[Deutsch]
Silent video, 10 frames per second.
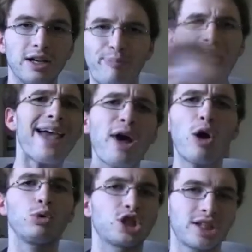
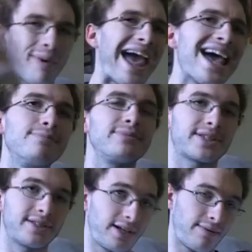Blabos,
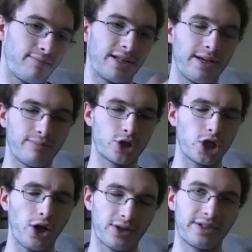Shabams in dem
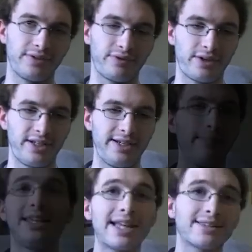Schloss von ihr.
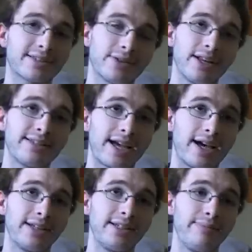Jetzt zu den
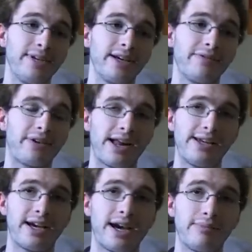Sachen, die mir
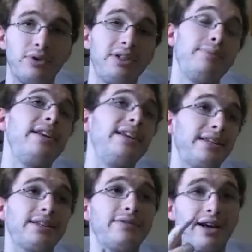gefallen haben und die mir
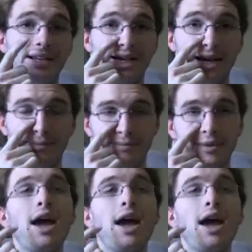nicht gefallen haben.